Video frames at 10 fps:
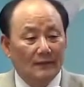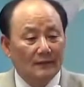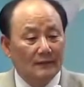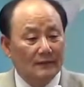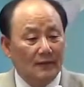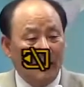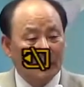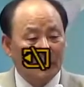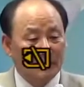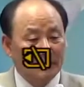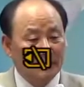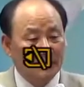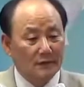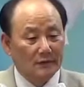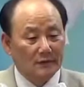그 학교를
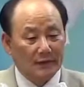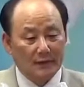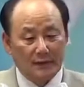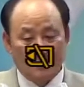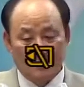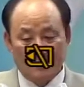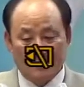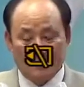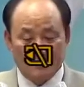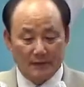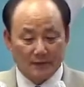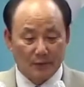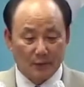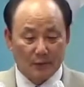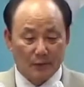이렇게 예,
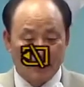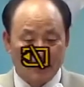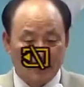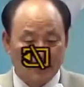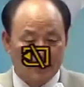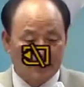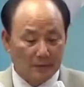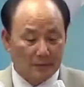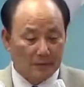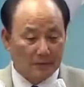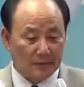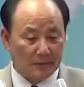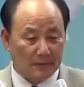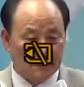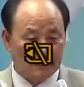세워놓고 예,
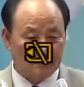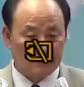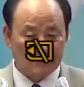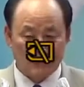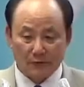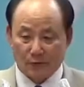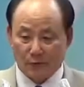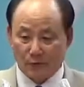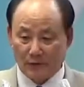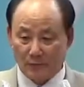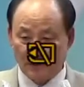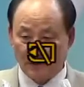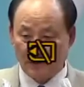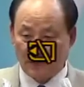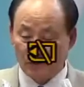이제 선교사님들이
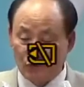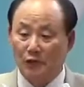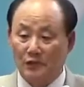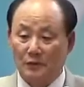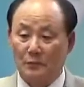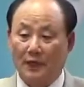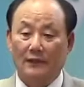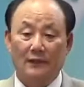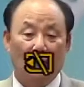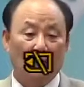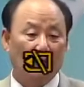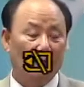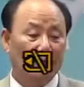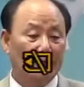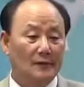아주 열심히 하니까
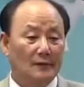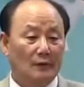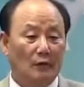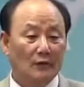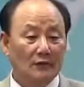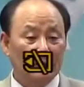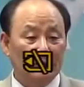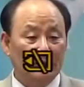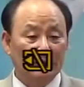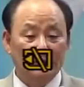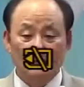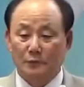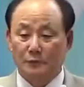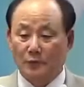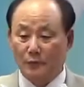거기 이제
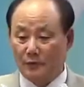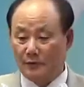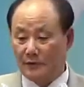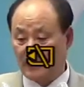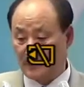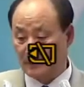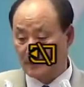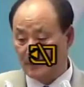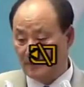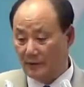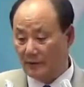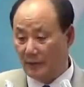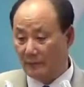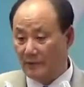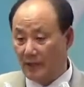1등급서부터 시작해서 2,
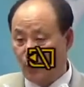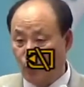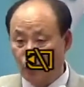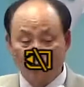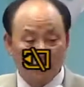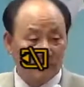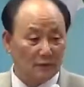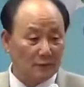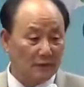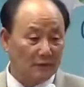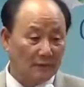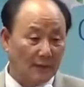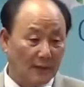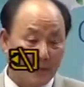3, 4, 5, 6등급이 있는데